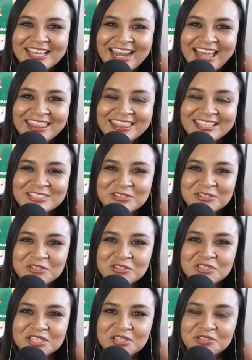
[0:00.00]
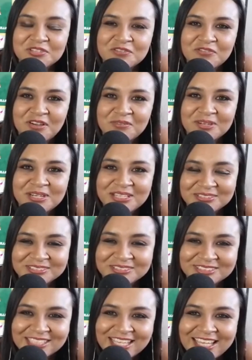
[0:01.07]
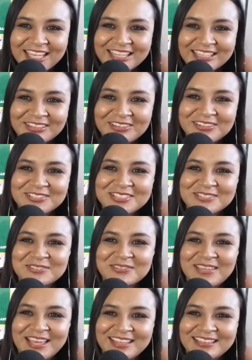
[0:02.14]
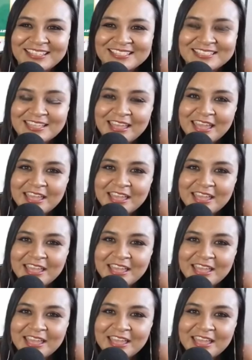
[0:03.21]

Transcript: grandes conocidos y favoritos de todos los estudiantes,